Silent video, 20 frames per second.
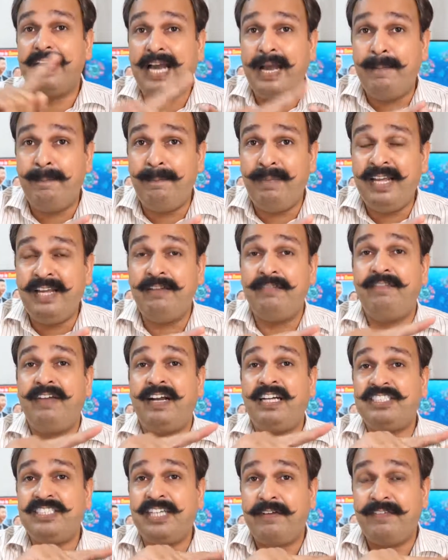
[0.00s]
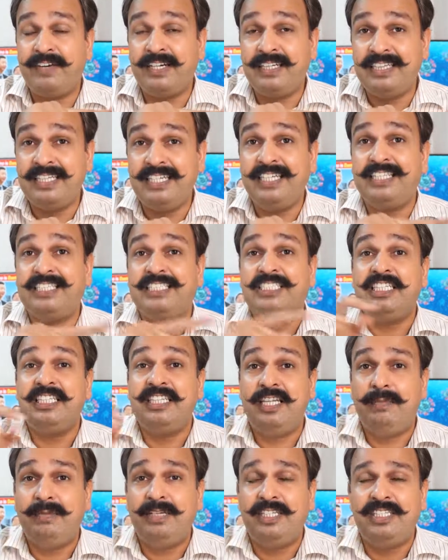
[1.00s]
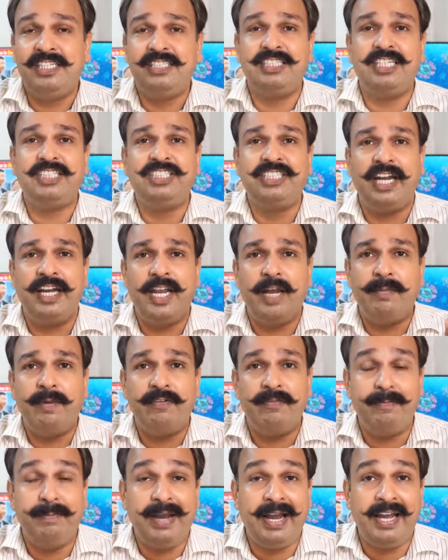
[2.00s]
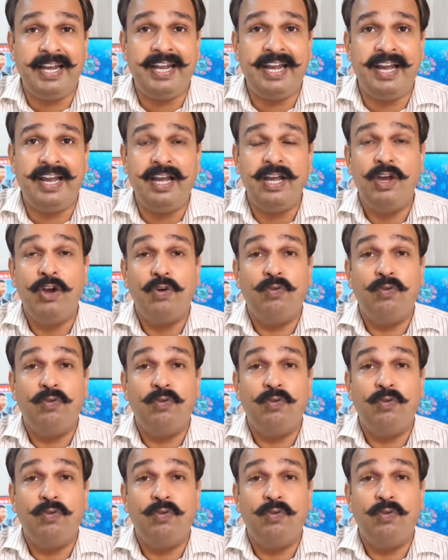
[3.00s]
गैम्बलिंग वैश्यावृत्ति जितनी भी चीजें चाइना में बैन है